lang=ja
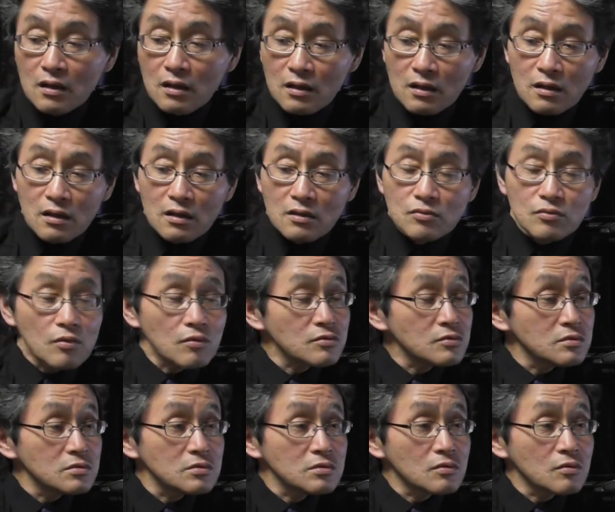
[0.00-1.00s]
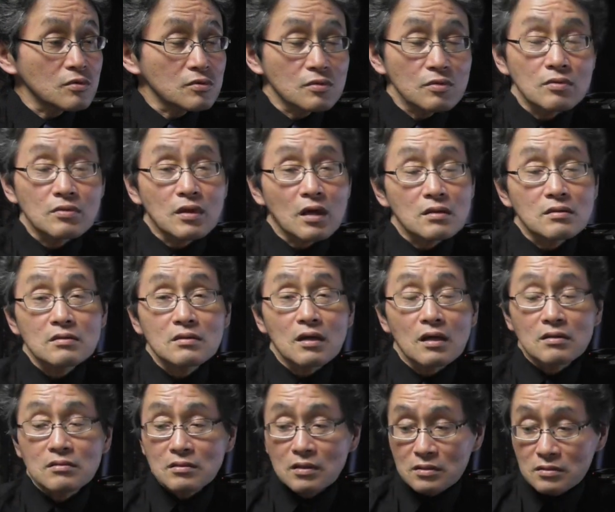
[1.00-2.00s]
えー、ということだっ
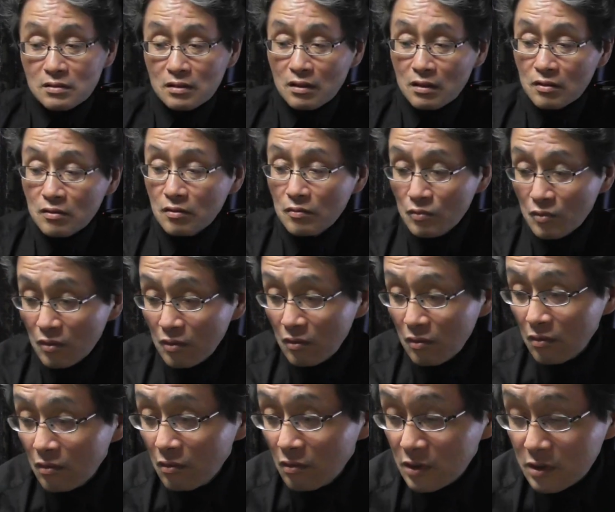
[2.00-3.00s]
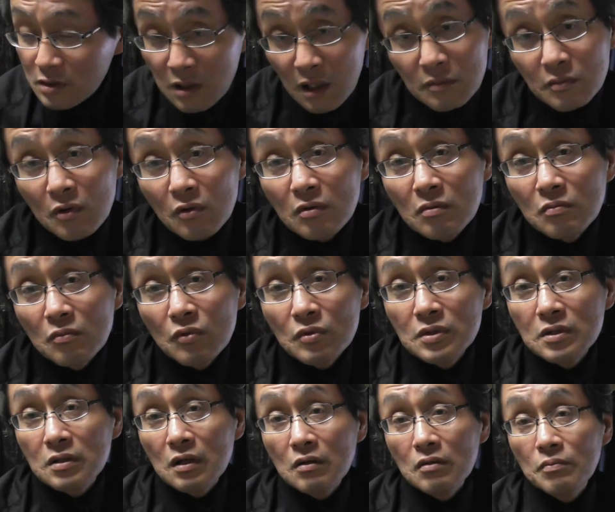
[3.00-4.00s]
たんですけれども北山本
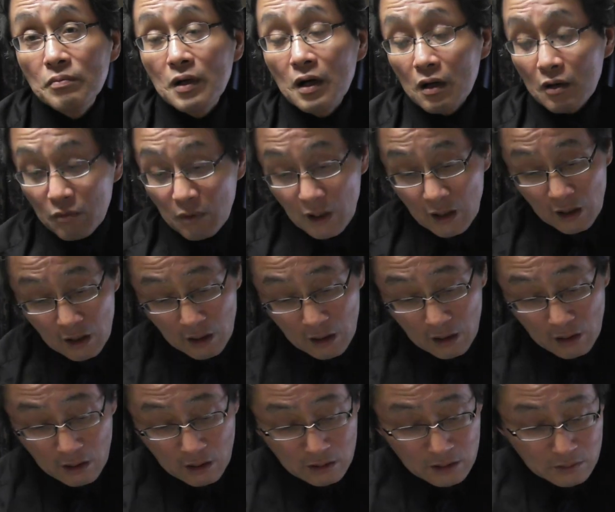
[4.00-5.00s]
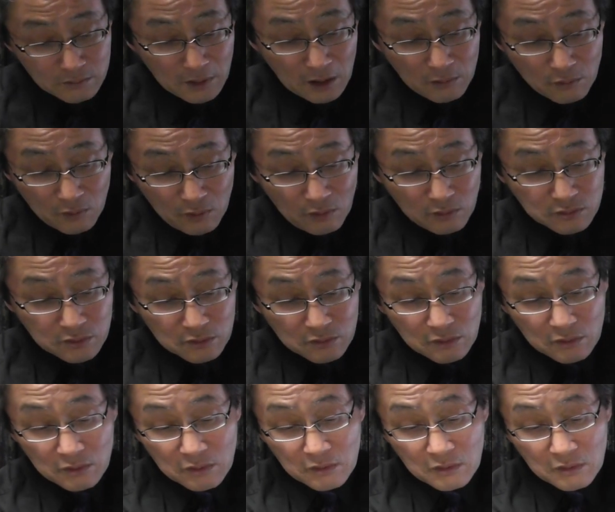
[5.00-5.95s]
門寺さんの場合は今もその